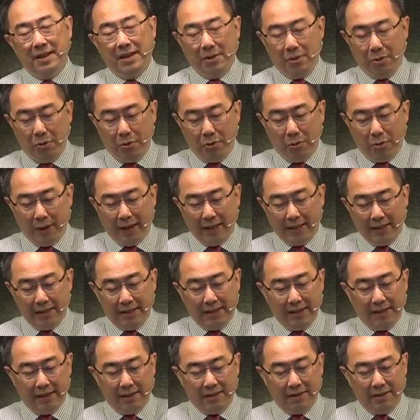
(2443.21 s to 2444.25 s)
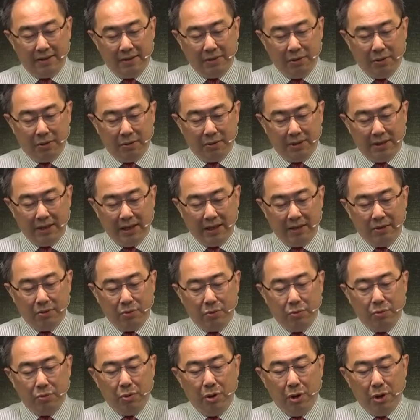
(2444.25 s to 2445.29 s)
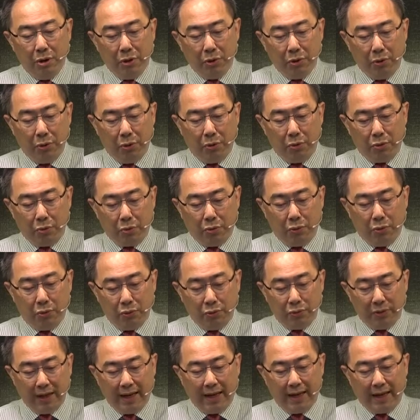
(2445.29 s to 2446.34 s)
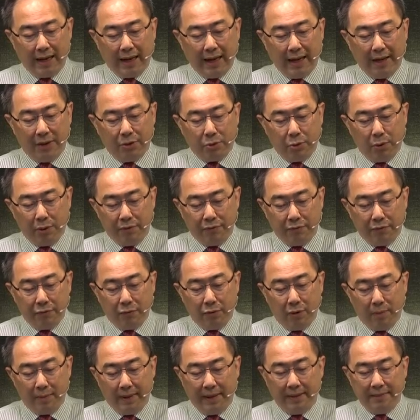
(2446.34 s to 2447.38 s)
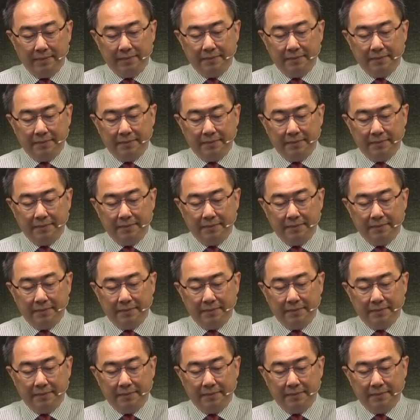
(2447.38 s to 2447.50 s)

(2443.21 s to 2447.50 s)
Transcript: 用环境、用人物、用苦难来对付我们。